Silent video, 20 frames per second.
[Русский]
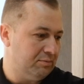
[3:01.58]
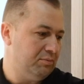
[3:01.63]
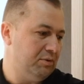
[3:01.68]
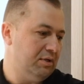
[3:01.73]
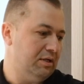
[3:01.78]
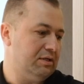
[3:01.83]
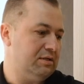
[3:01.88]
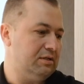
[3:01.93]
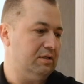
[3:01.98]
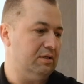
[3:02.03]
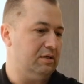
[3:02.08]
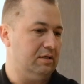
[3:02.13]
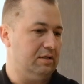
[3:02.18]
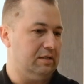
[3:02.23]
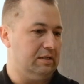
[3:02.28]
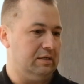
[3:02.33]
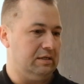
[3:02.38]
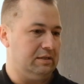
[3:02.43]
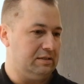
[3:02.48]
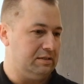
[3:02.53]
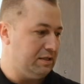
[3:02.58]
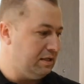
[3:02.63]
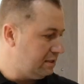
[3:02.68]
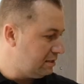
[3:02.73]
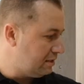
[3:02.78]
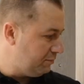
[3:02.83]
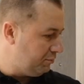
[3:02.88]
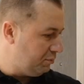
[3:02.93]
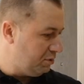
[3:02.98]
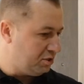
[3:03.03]
объекте э, с
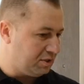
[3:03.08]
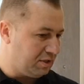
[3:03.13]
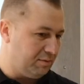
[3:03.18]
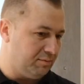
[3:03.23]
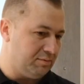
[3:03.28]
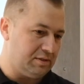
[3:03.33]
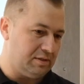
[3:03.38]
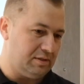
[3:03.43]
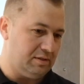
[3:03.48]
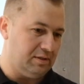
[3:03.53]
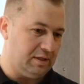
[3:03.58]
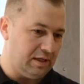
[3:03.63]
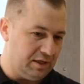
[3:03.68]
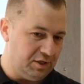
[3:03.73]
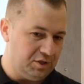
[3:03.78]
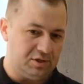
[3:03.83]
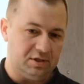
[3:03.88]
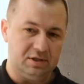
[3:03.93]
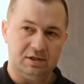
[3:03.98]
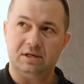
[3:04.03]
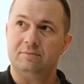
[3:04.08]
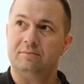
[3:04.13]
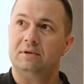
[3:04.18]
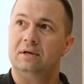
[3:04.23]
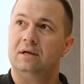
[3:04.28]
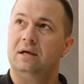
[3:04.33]
телескопическими наличниками,